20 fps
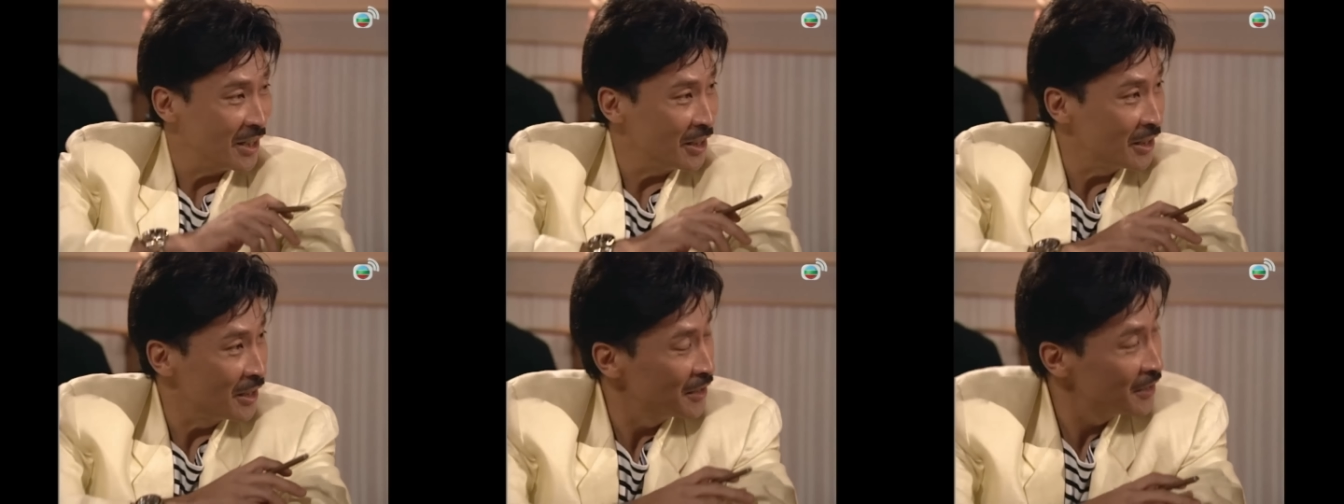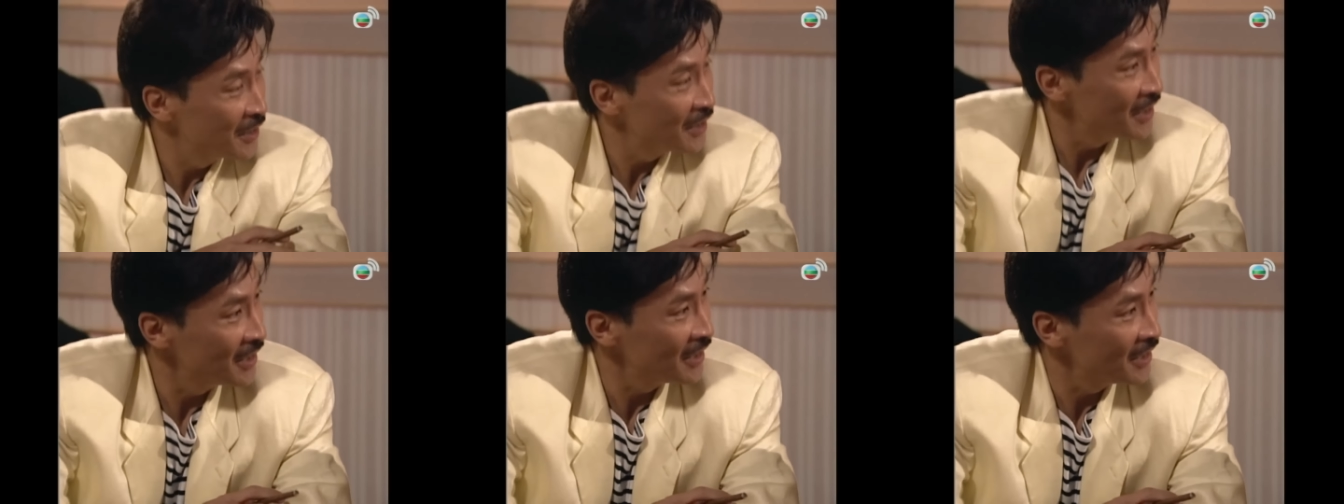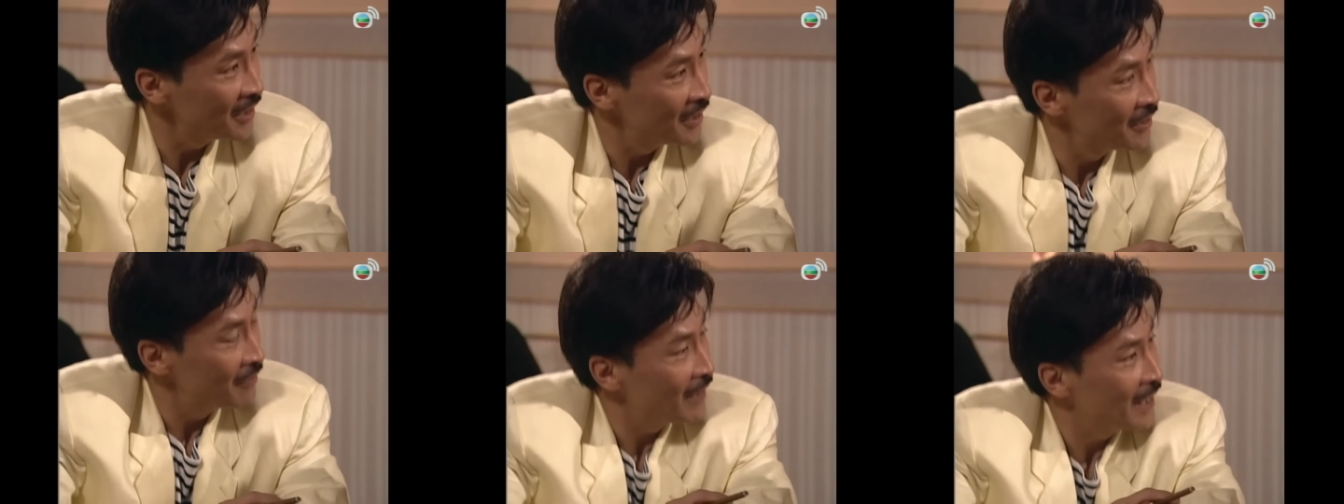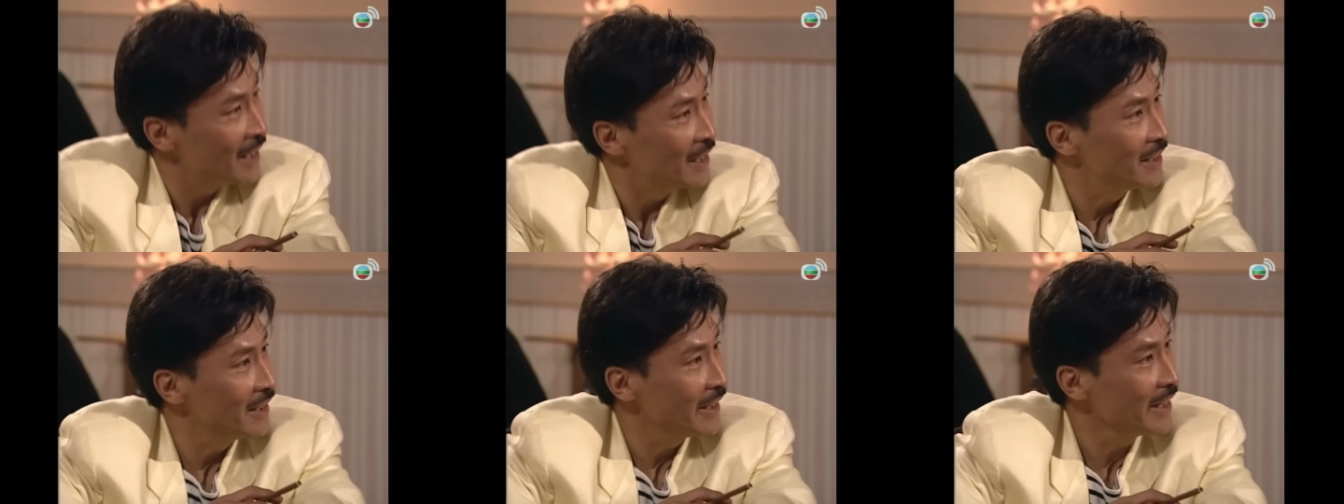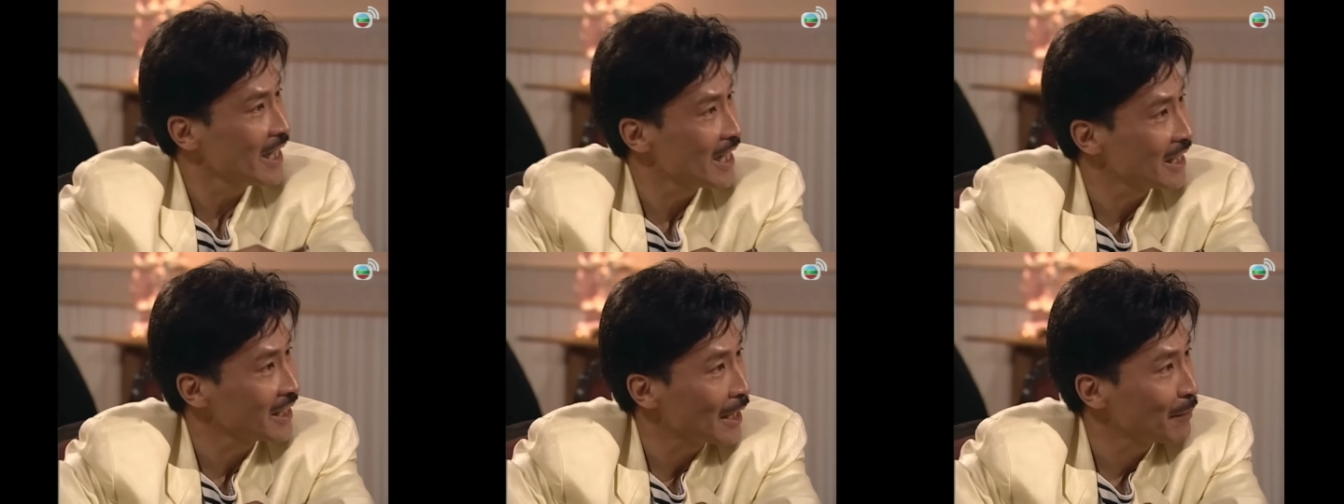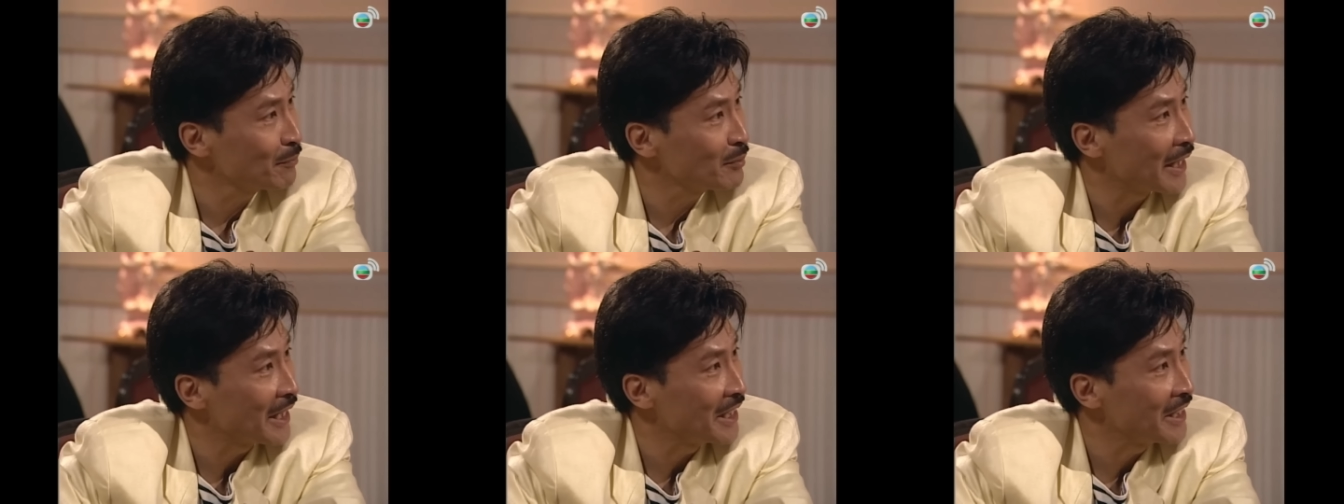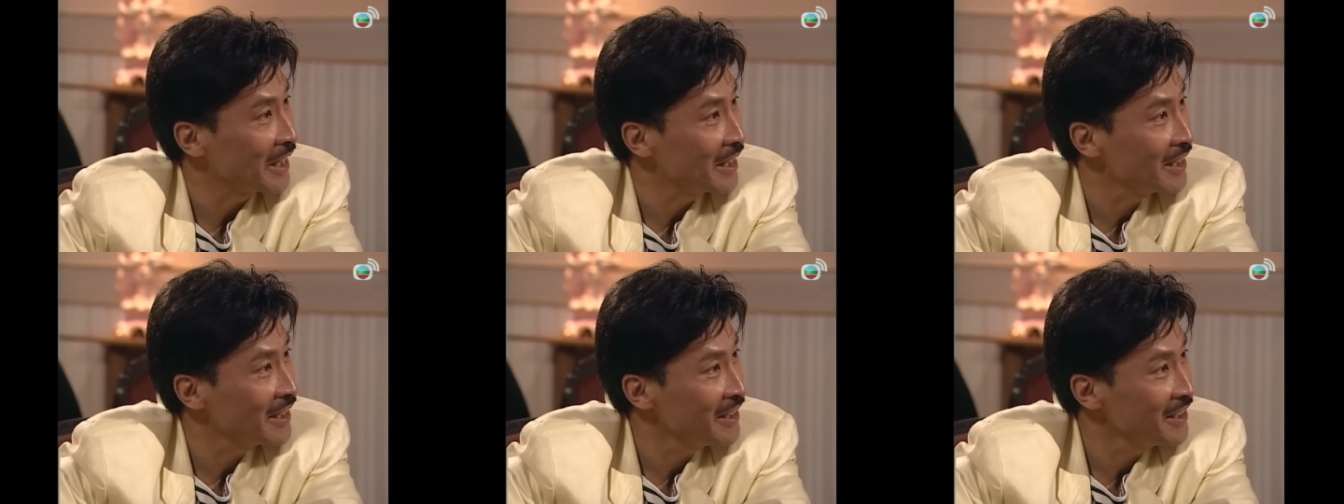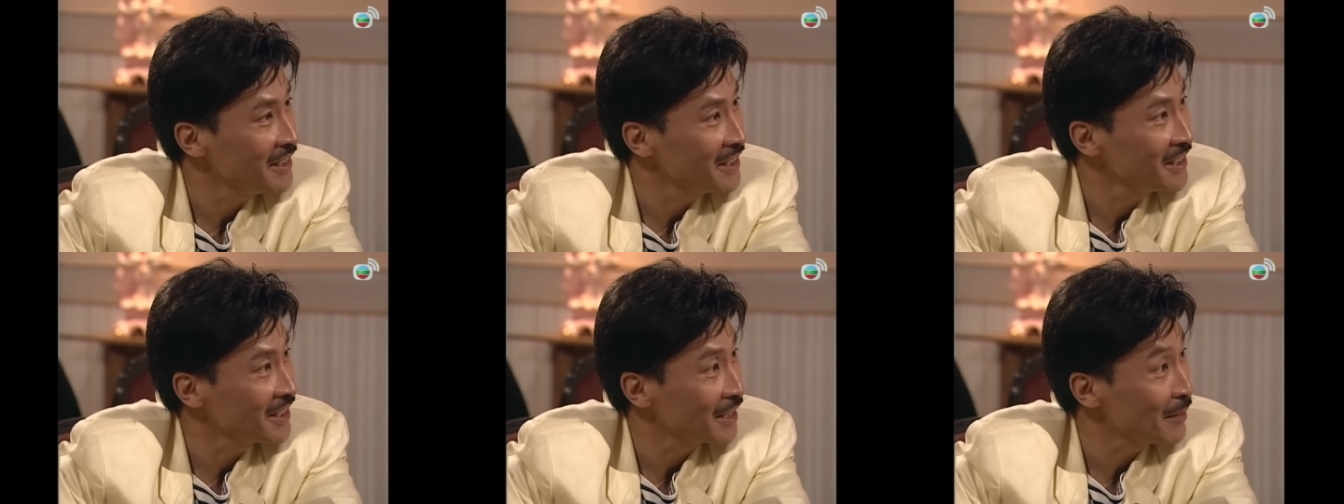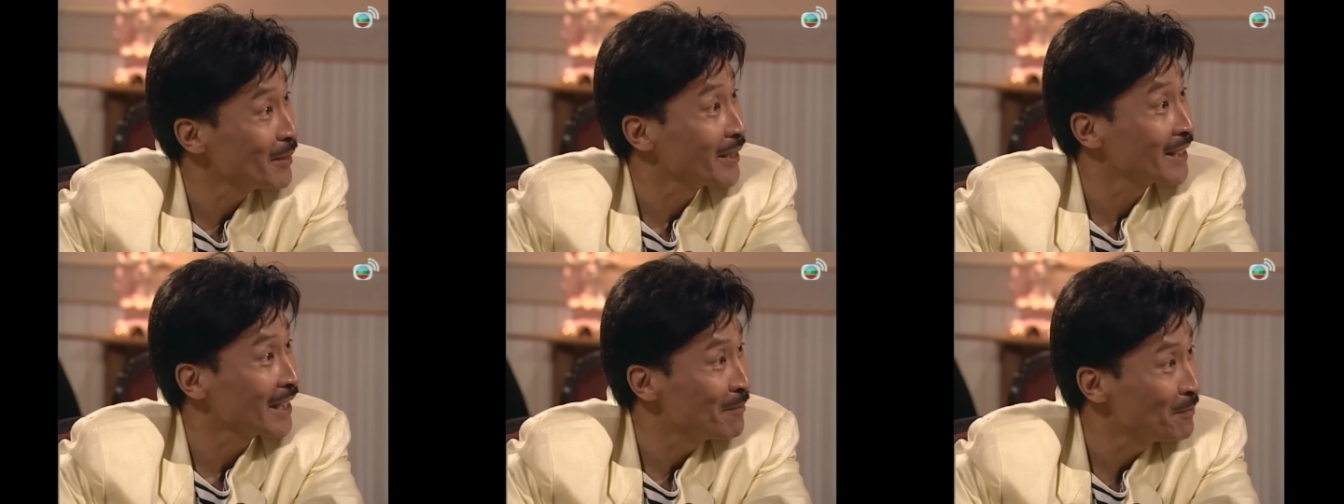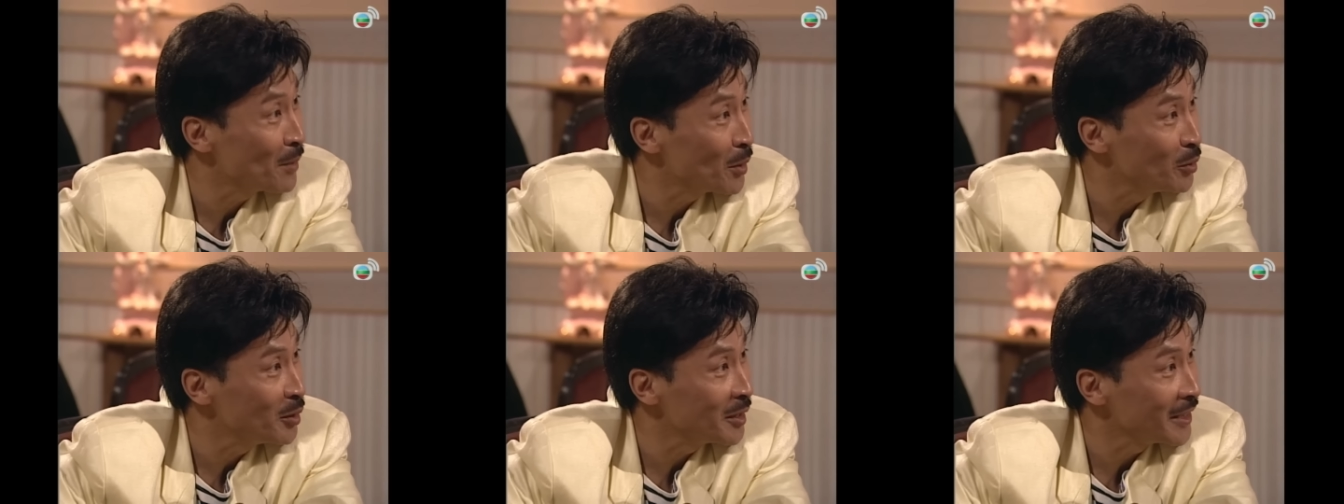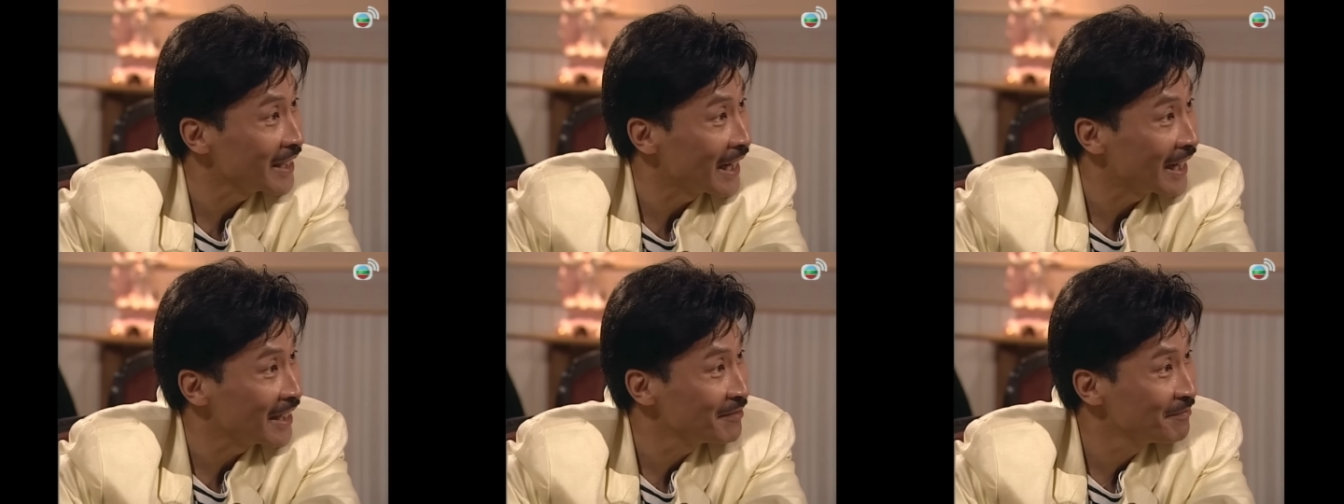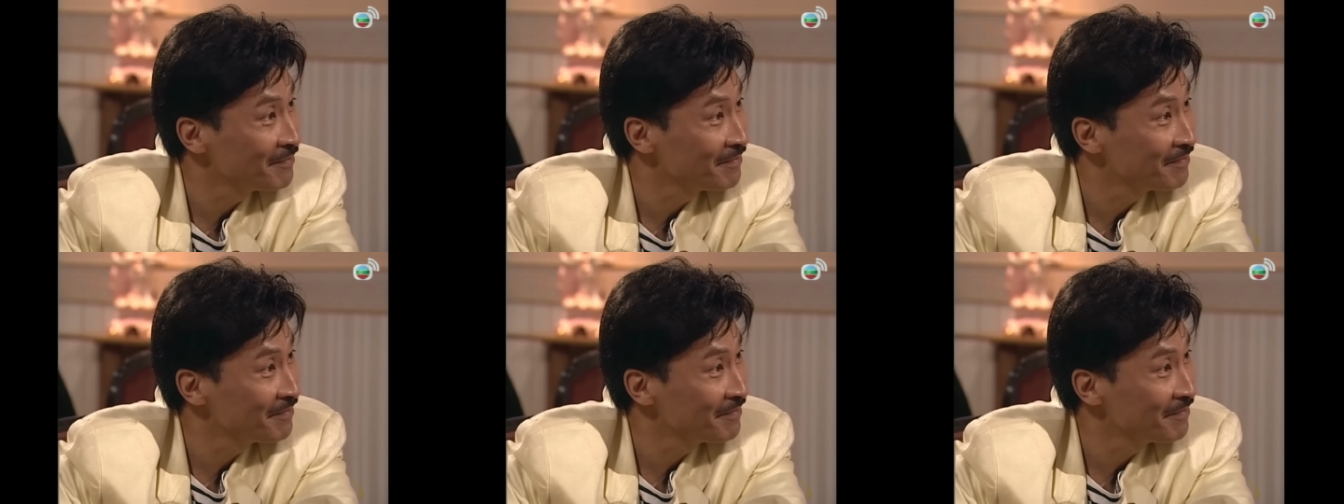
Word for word: Phải, nè, mỗi ngày cô đi xe điện, có cần đảm bảo không vậy?